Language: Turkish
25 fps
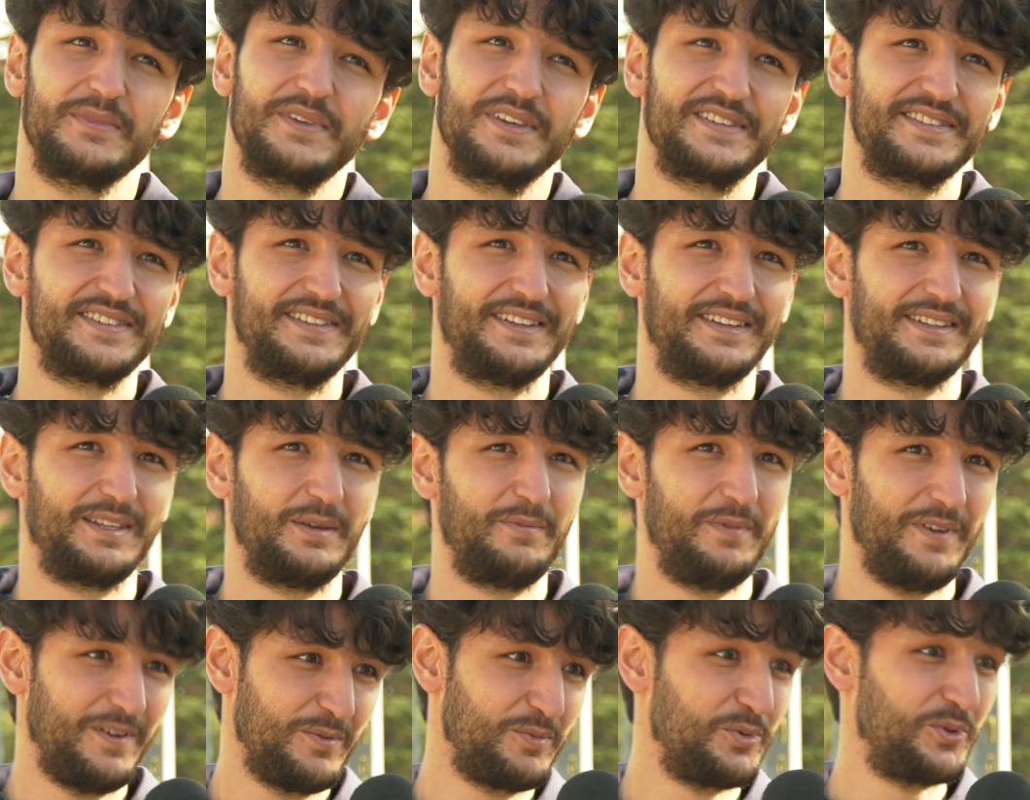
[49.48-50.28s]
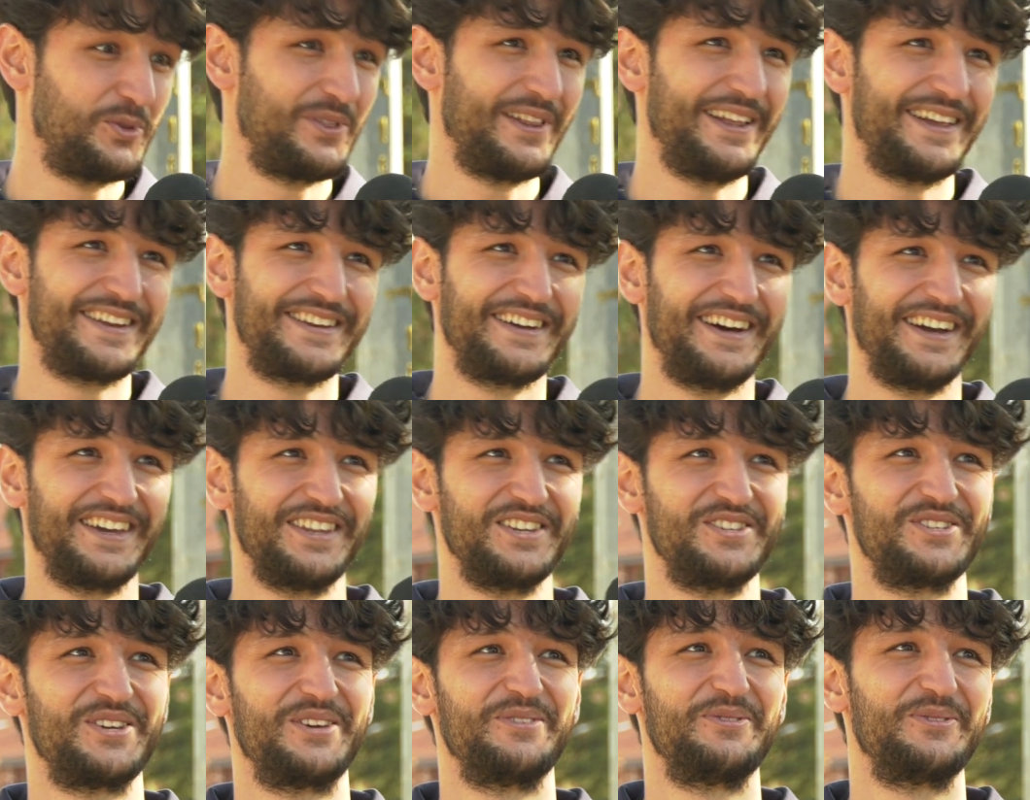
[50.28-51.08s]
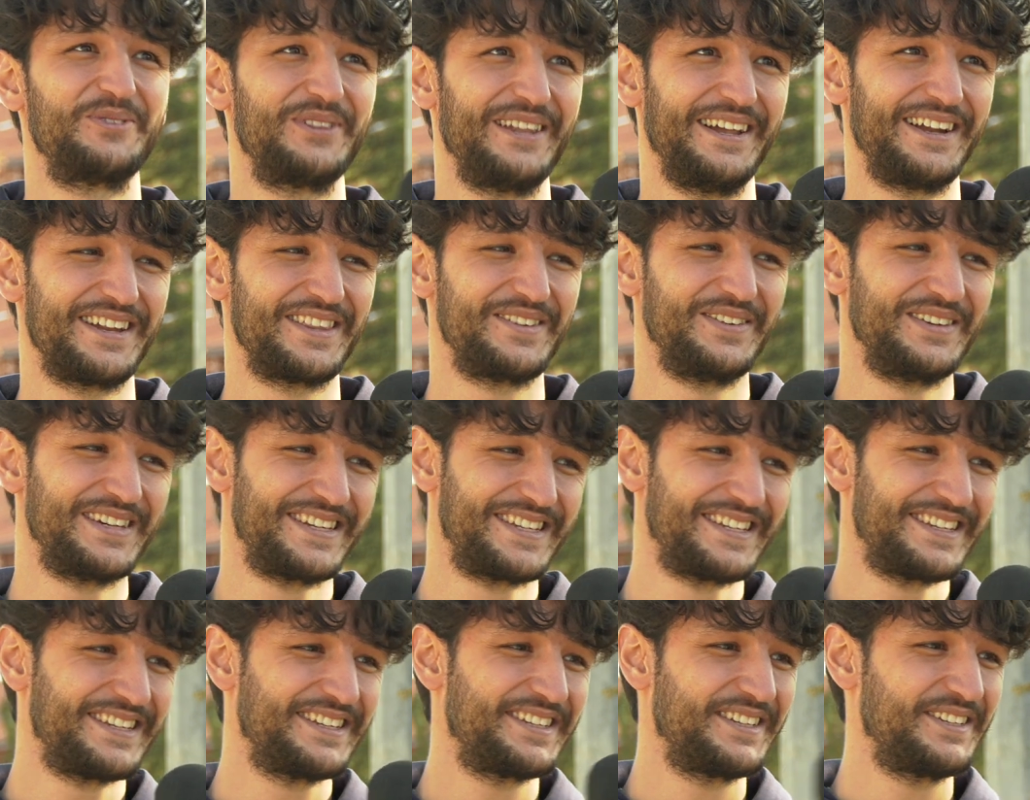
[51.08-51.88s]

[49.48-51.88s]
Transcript: Kesinlikle bebekler Ayrıca bebekler de var.